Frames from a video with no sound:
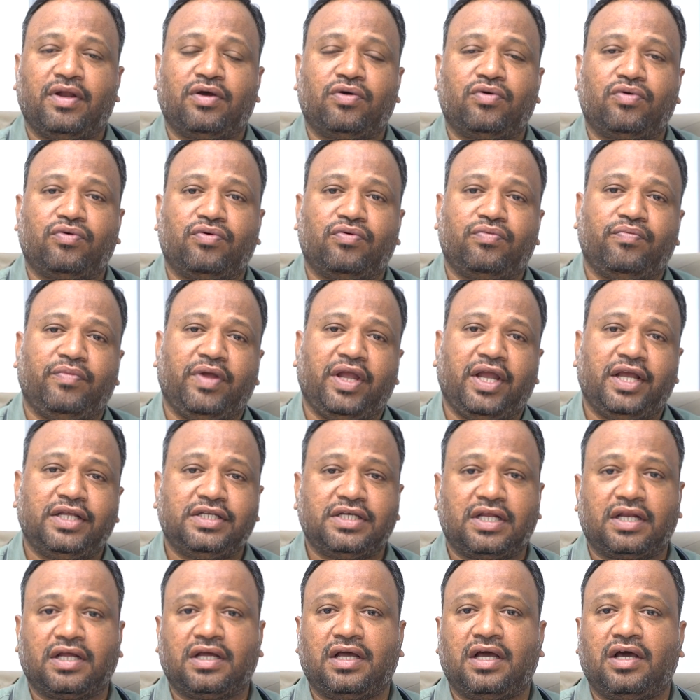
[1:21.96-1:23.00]
మనకు
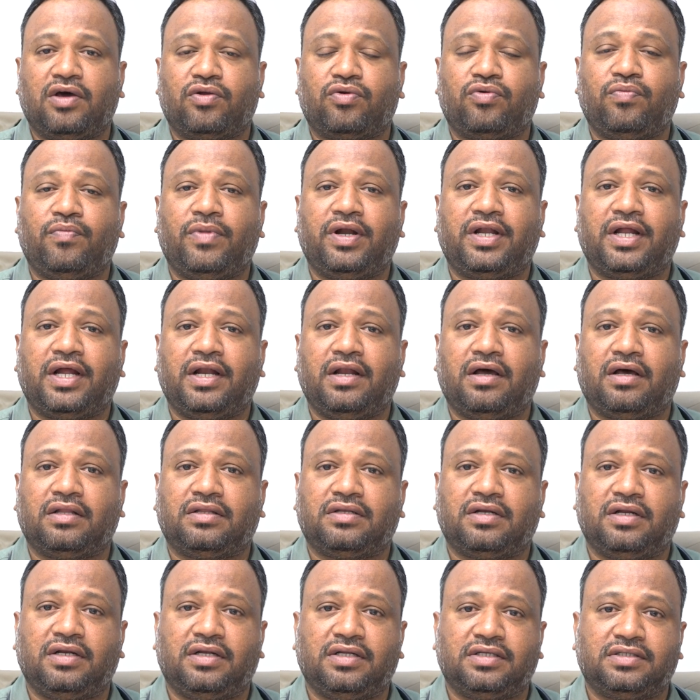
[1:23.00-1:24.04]
మేజర్గా రొమటైడ్
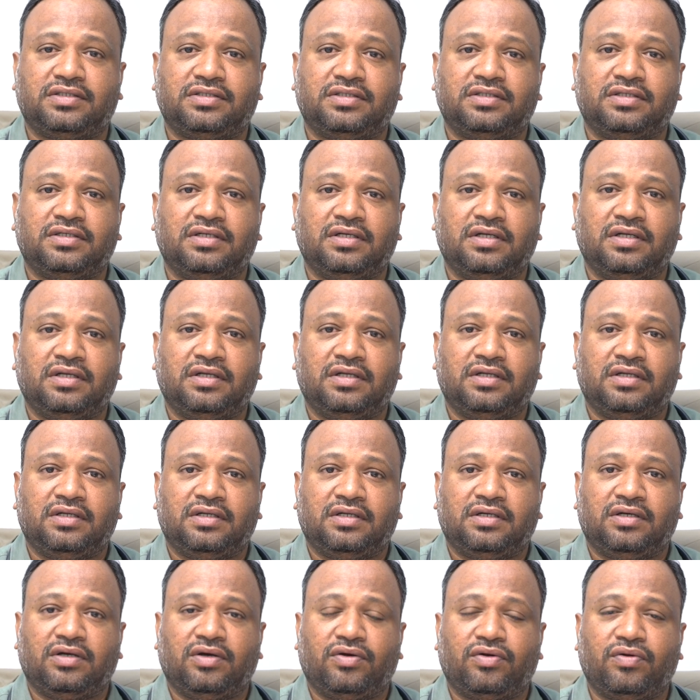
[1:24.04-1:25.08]
ఆథరైటిస్
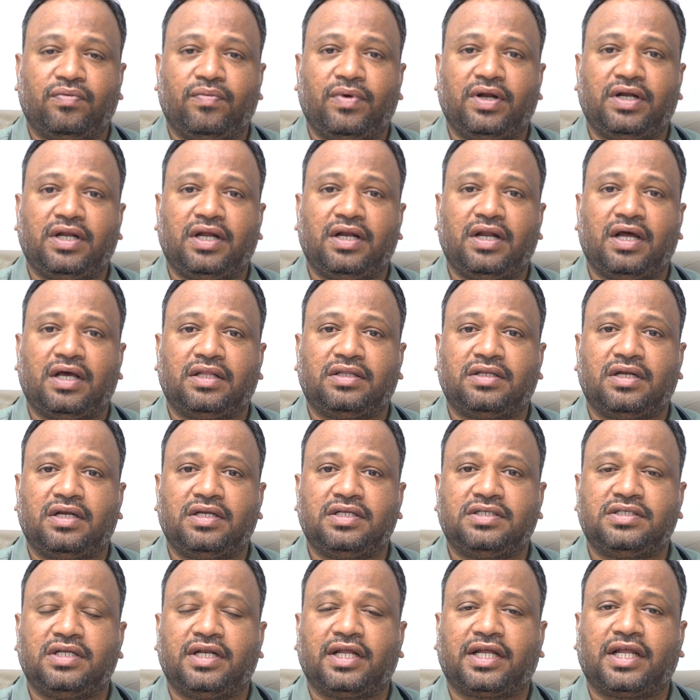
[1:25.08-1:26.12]
రొమటైడ్
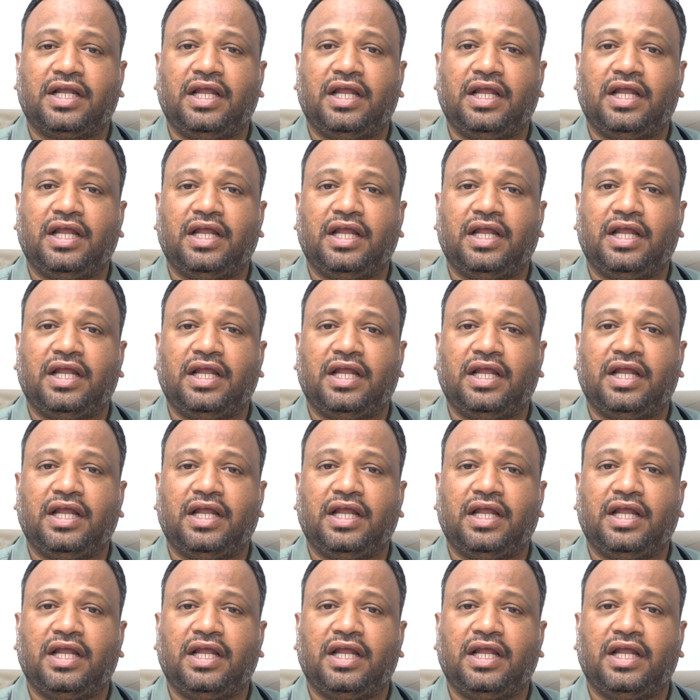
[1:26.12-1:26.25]
ఆథరైటిస్ అంటే